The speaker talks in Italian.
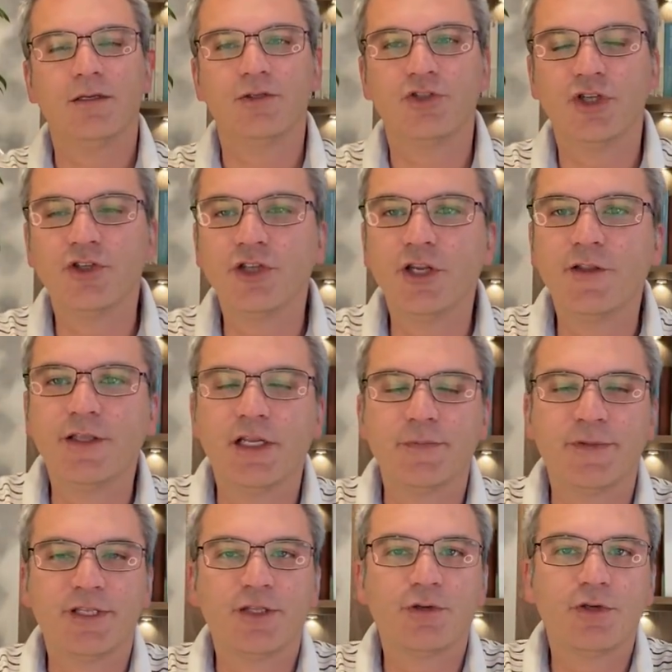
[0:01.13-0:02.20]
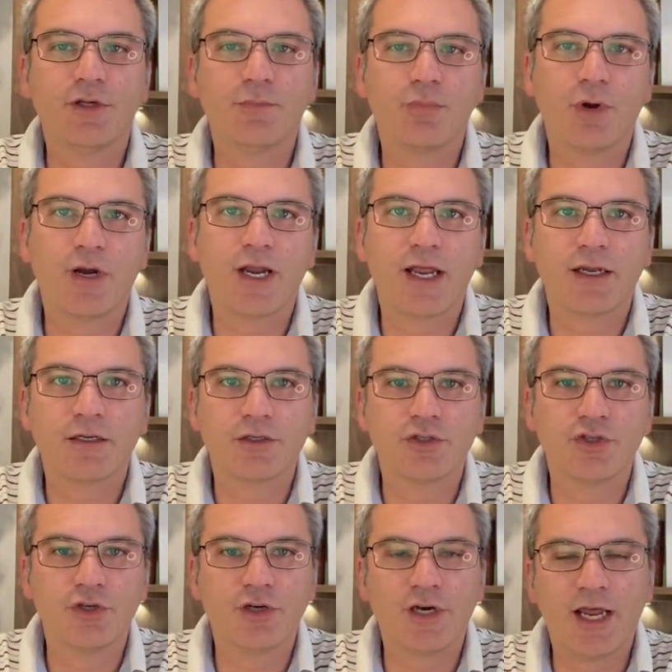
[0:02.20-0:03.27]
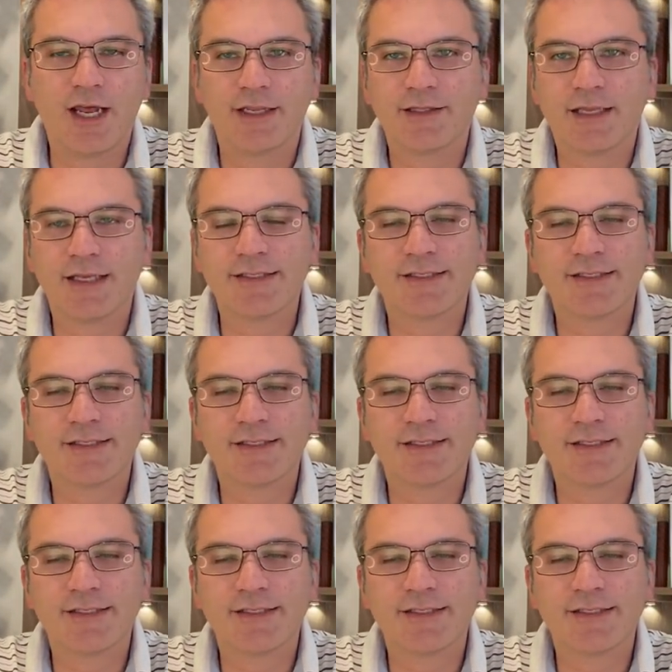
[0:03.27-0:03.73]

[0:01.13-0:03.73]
Gentili telespettatori, buona giornata.